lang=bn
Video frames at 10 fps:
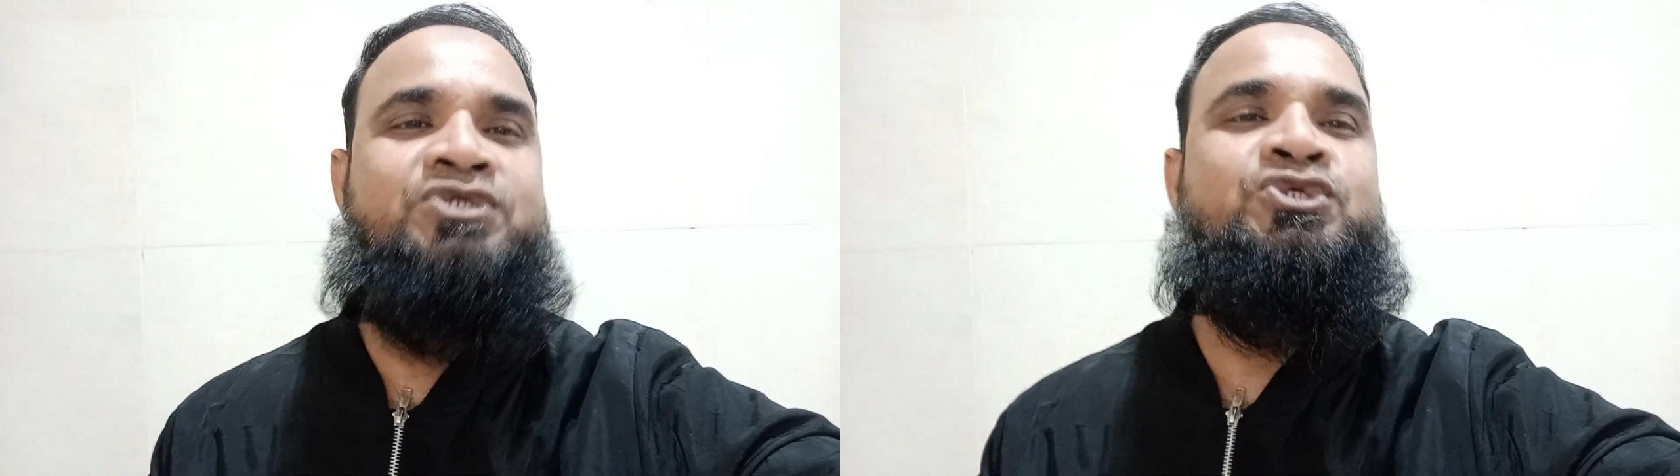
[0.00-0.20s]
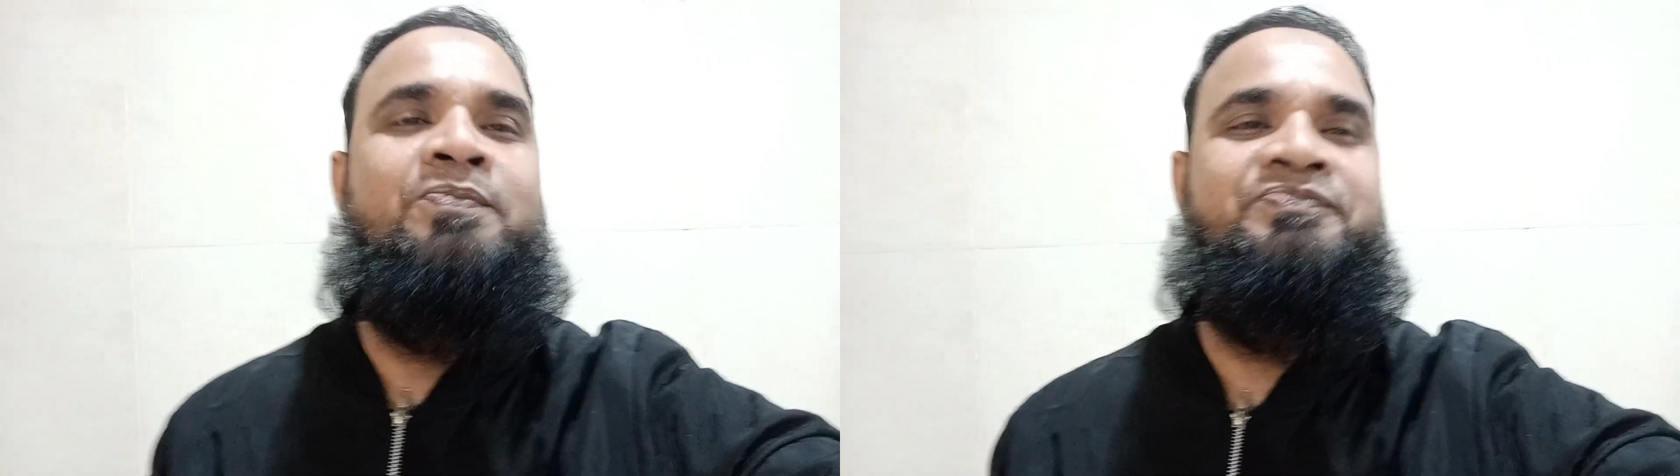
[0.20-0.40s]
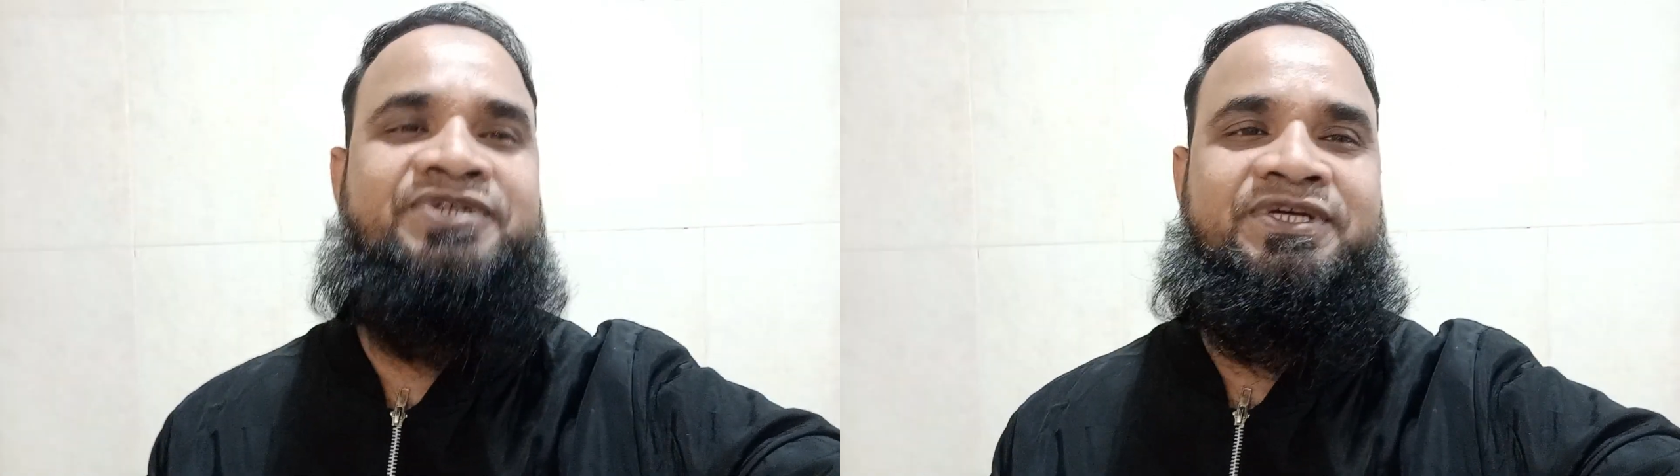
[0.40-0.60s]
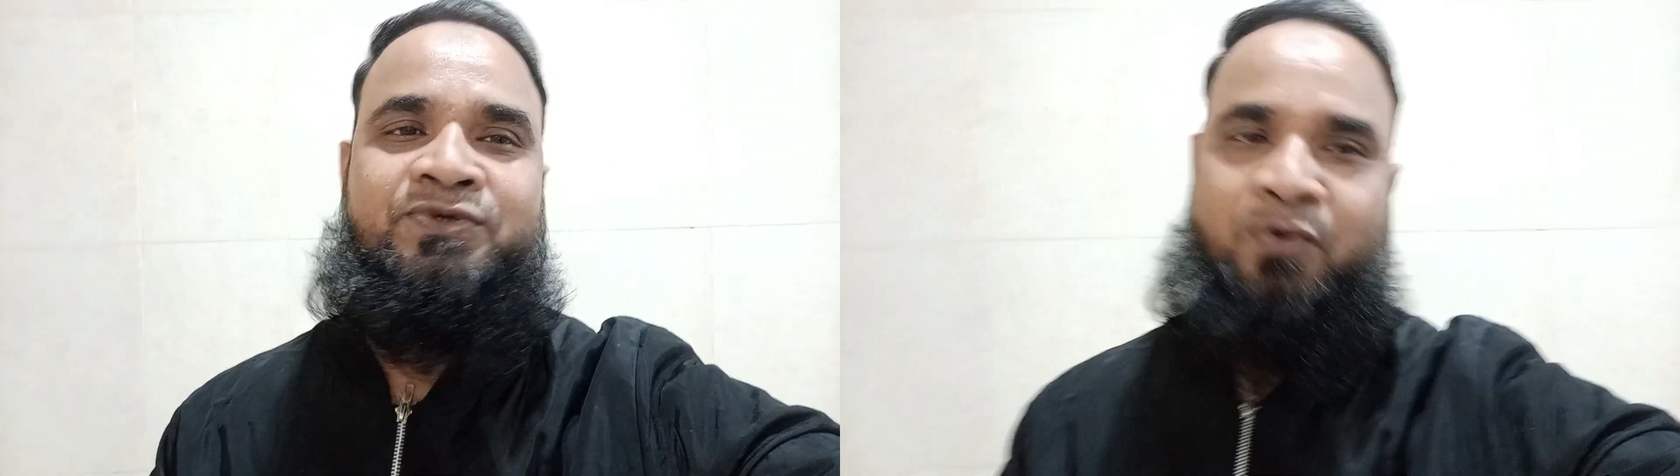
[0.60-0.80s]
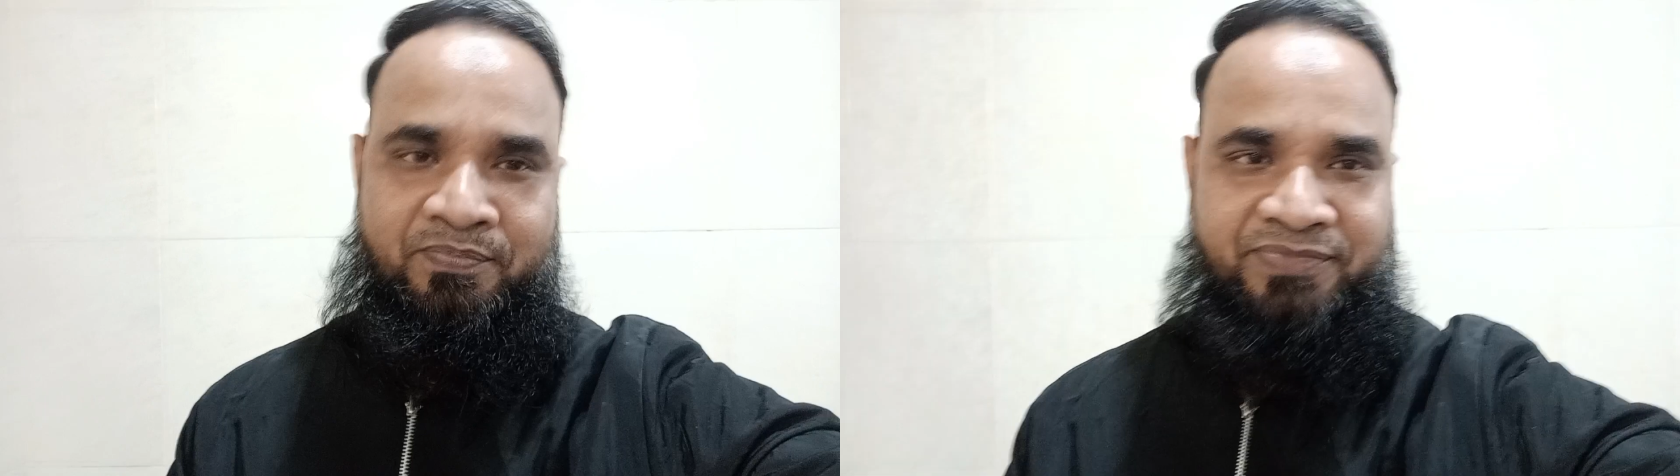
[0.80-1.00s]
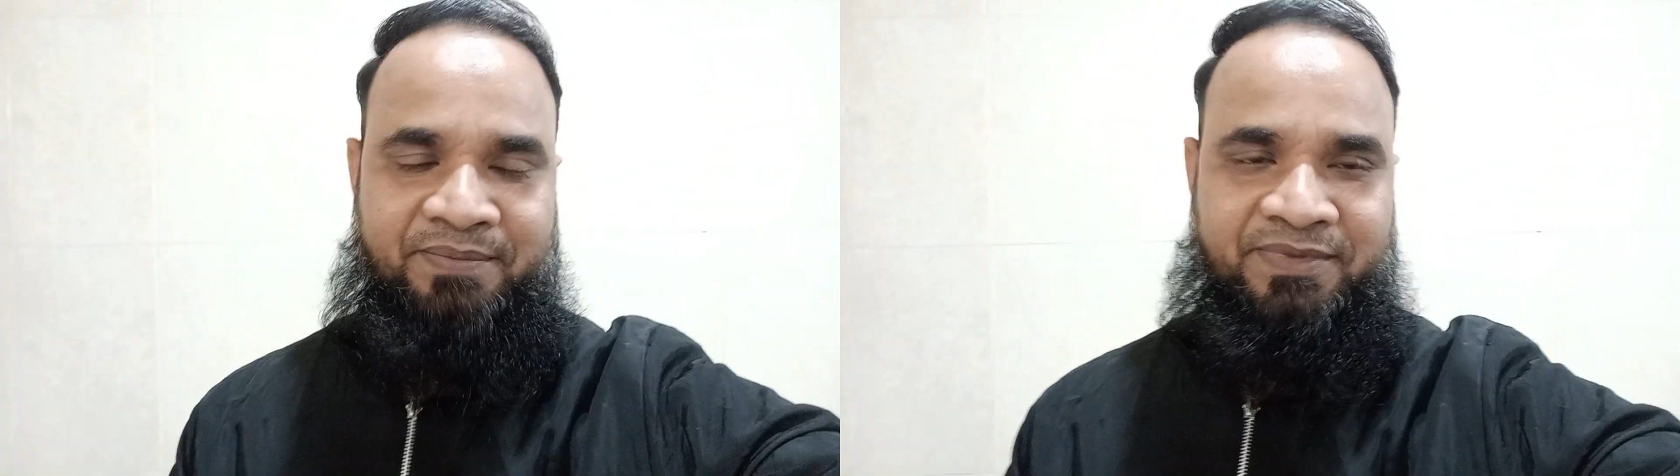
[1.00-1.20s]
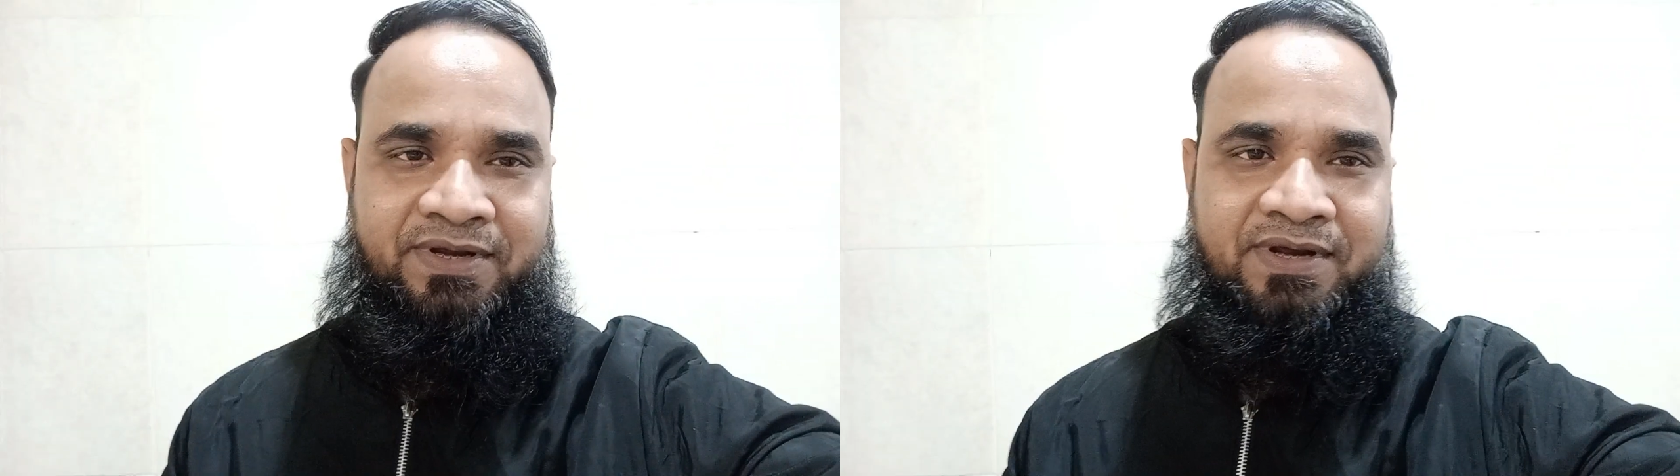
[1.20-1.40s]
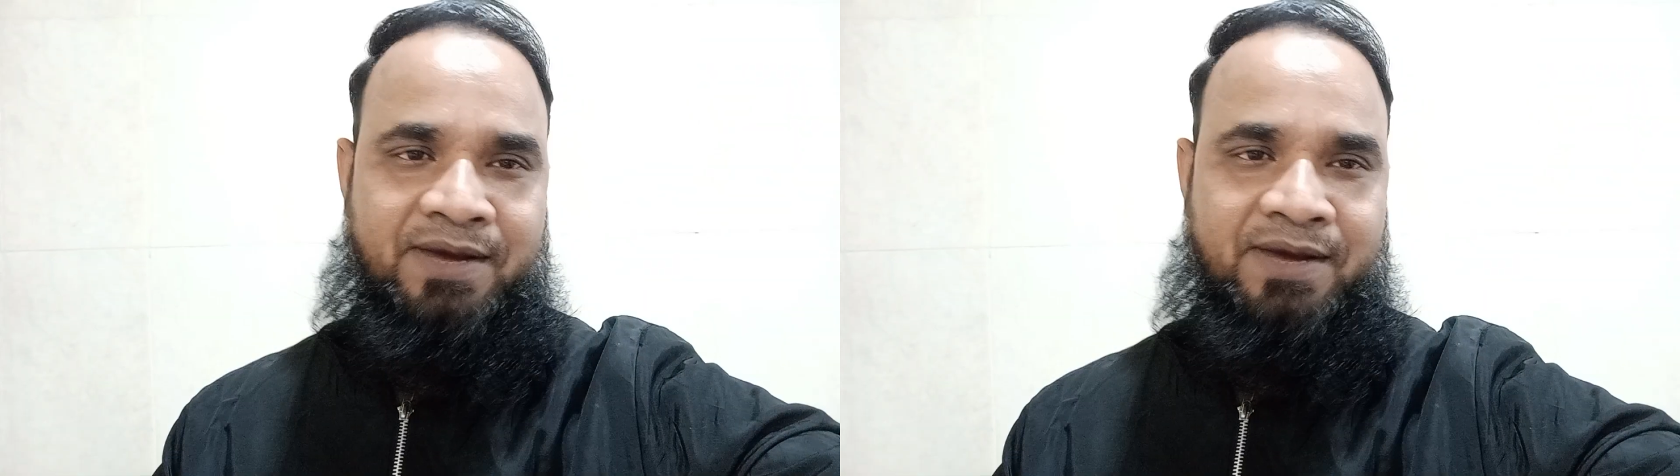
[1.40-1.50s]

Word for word: সবচেয়ে কম দামে